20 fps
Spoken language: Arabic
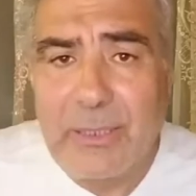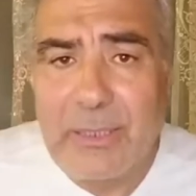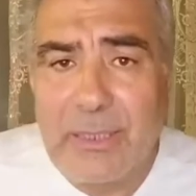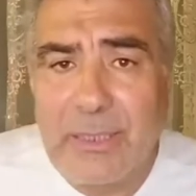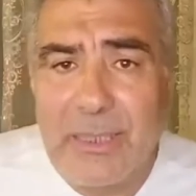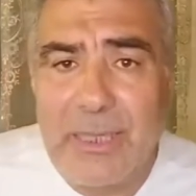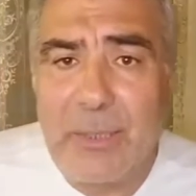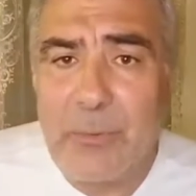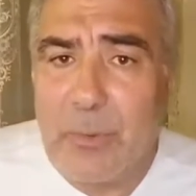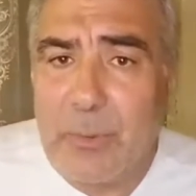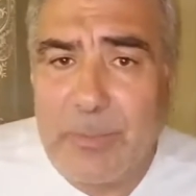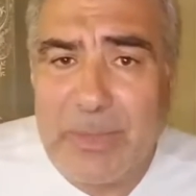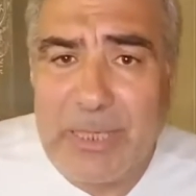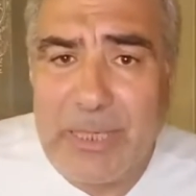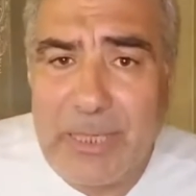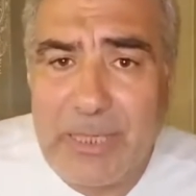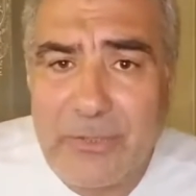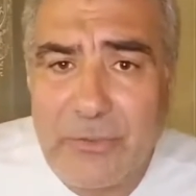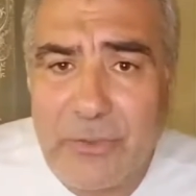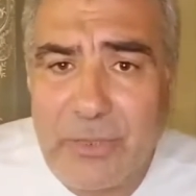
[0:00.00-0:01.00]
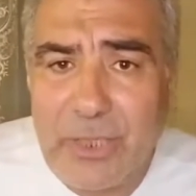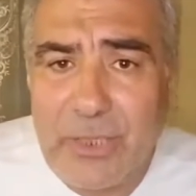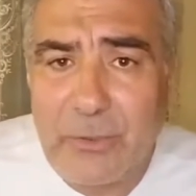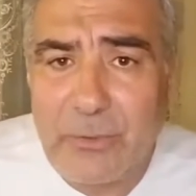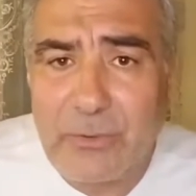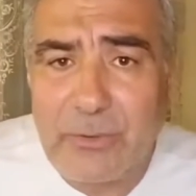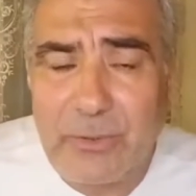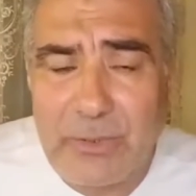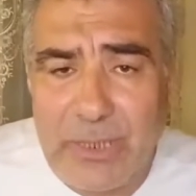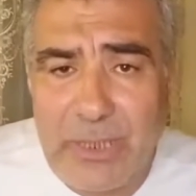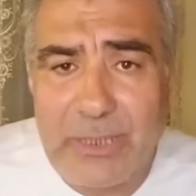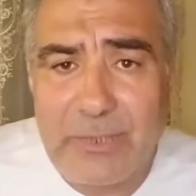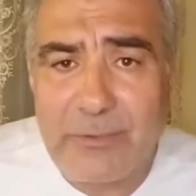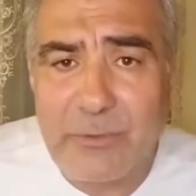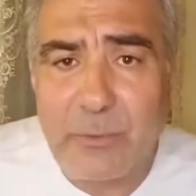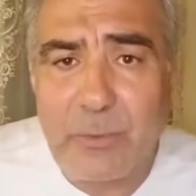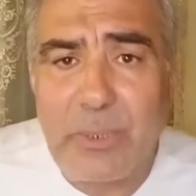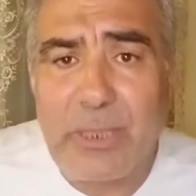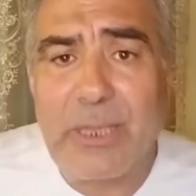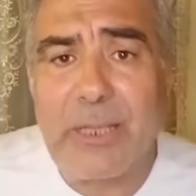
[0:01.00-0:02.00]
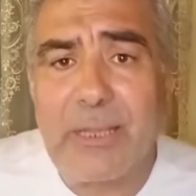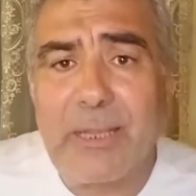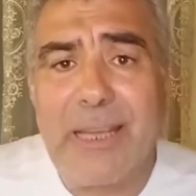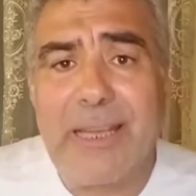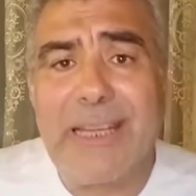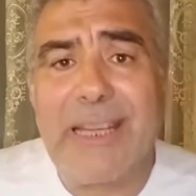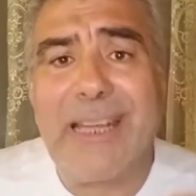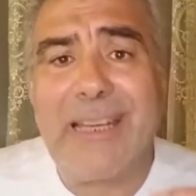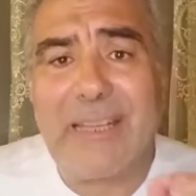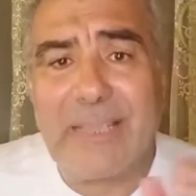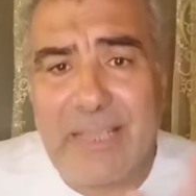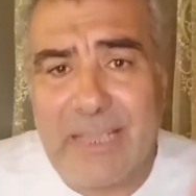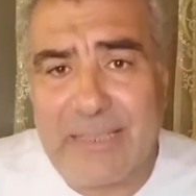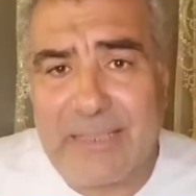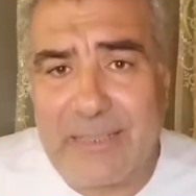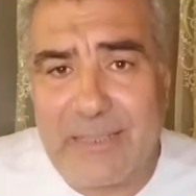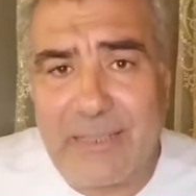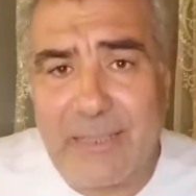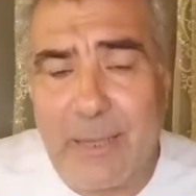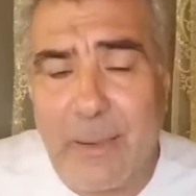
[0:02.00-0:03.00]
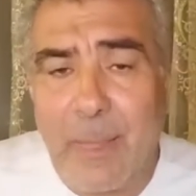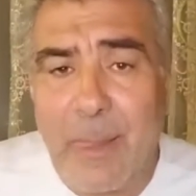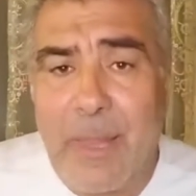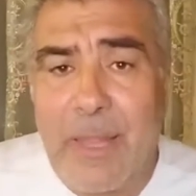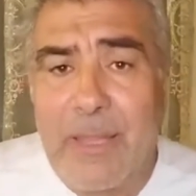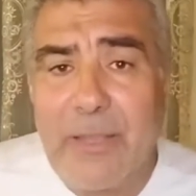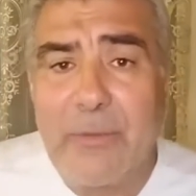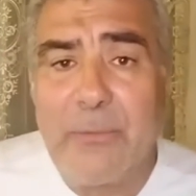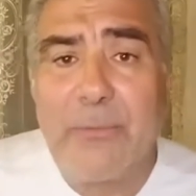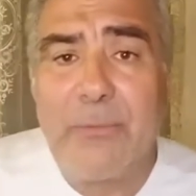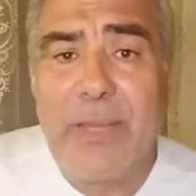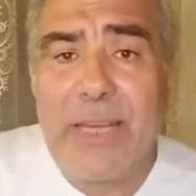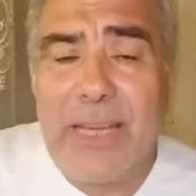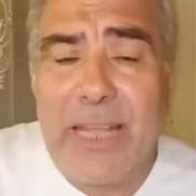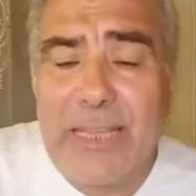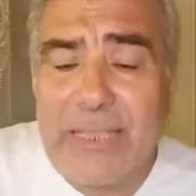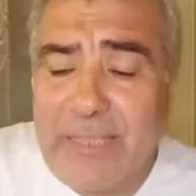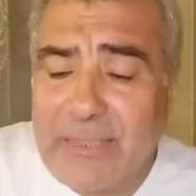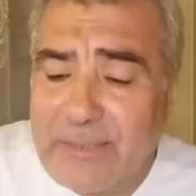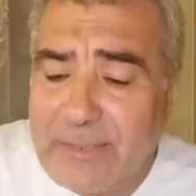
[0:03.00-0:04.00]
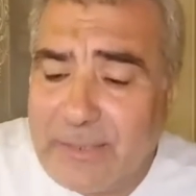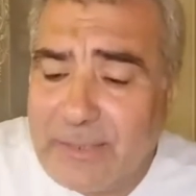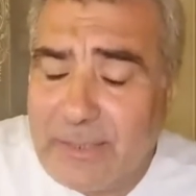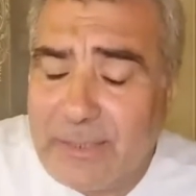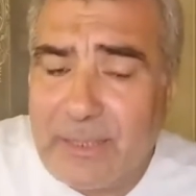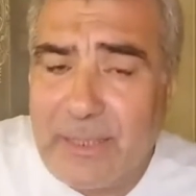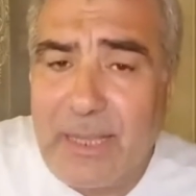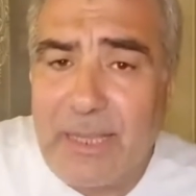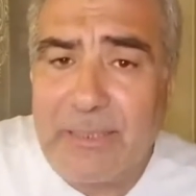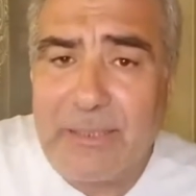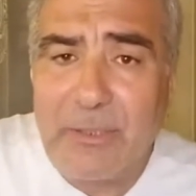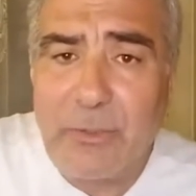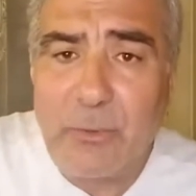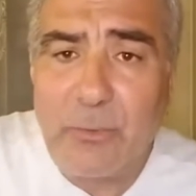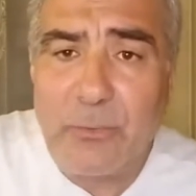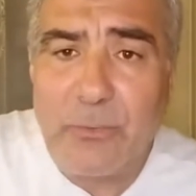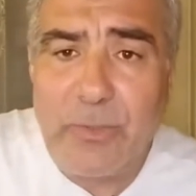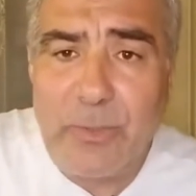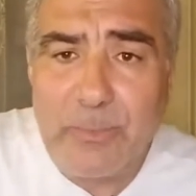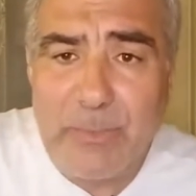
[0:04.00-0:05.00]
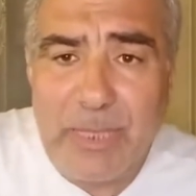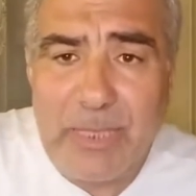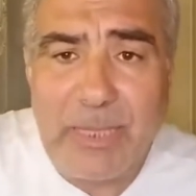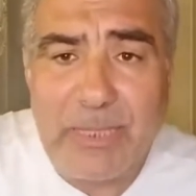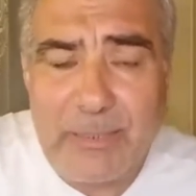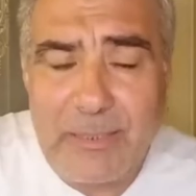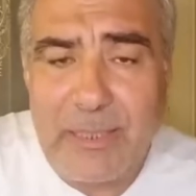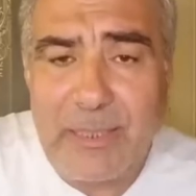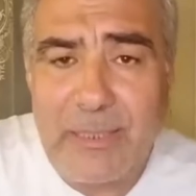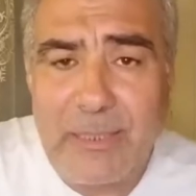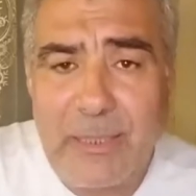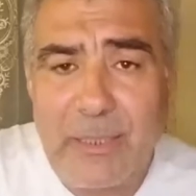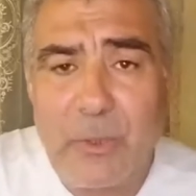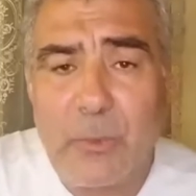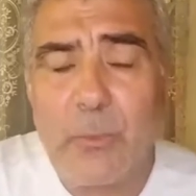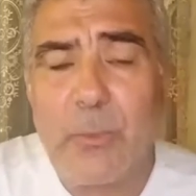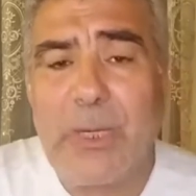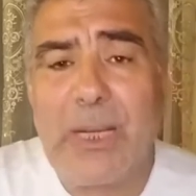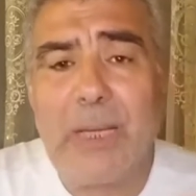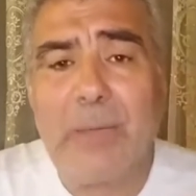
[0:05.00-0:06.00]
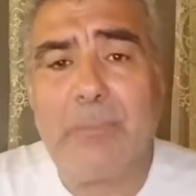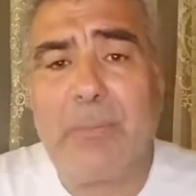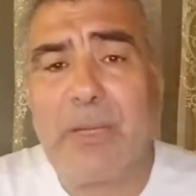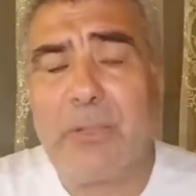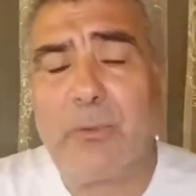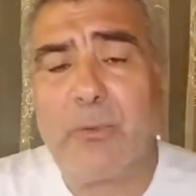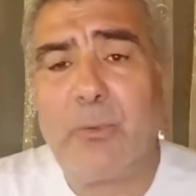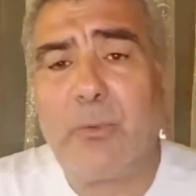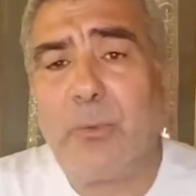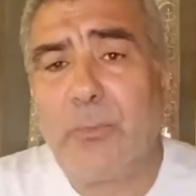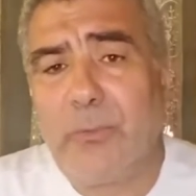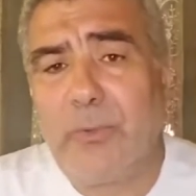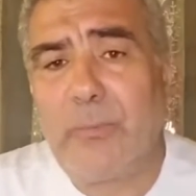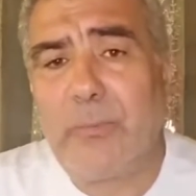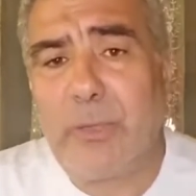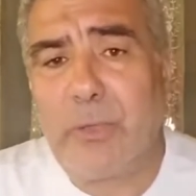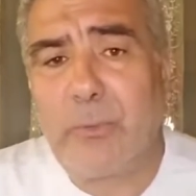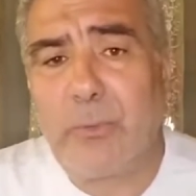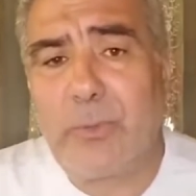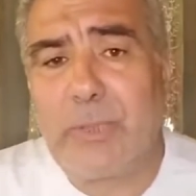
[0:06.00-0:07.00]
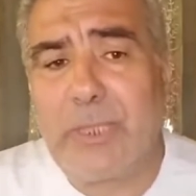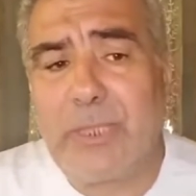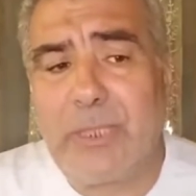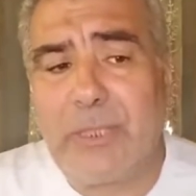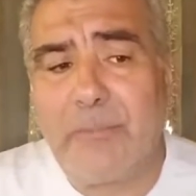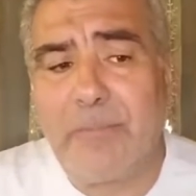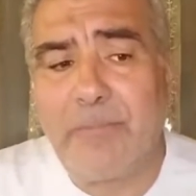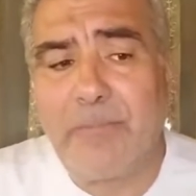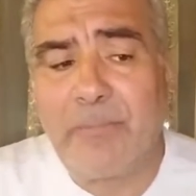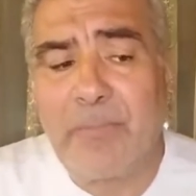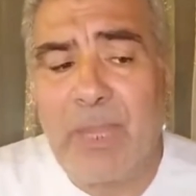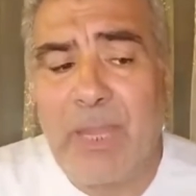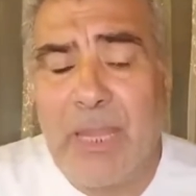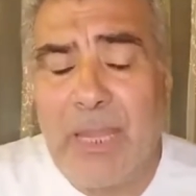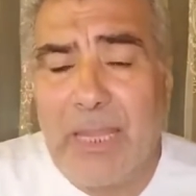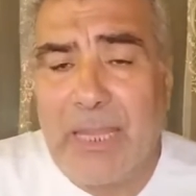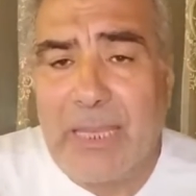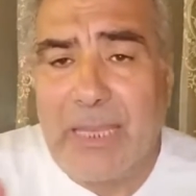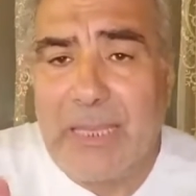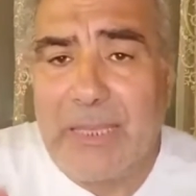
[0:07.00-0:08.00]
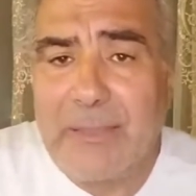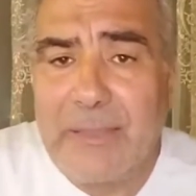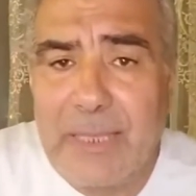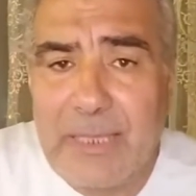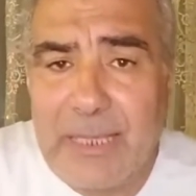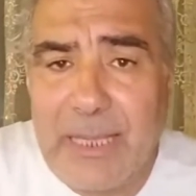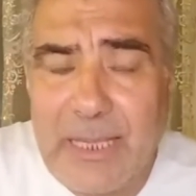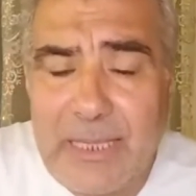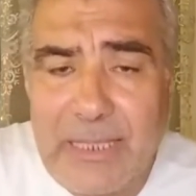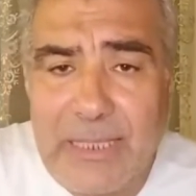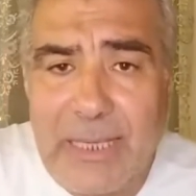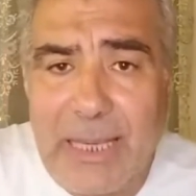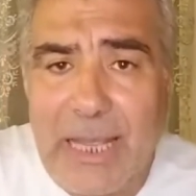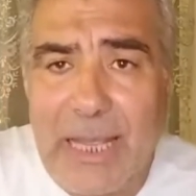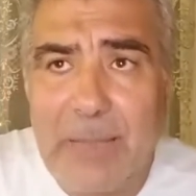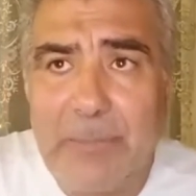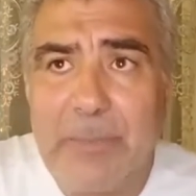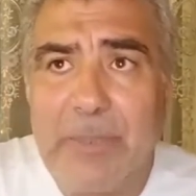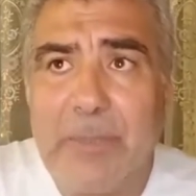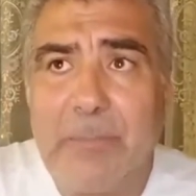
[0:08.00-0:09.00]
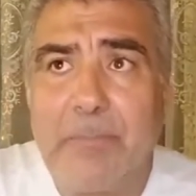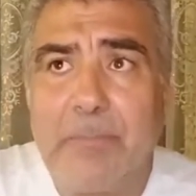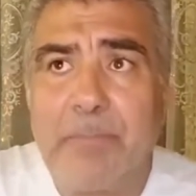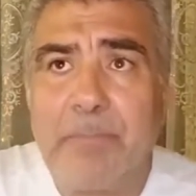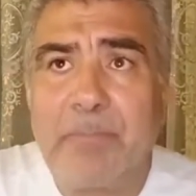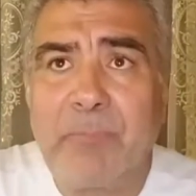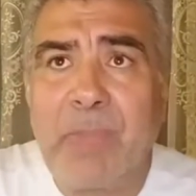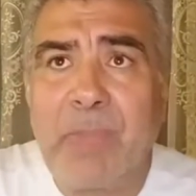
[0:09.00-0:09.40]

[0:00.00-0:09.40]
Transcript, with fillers: قيل وما الهرج يا رسول الله قال القتل فلا يدري القاتل فيما قتل ولا المقتول فيما قتل إذا أخي الحبيب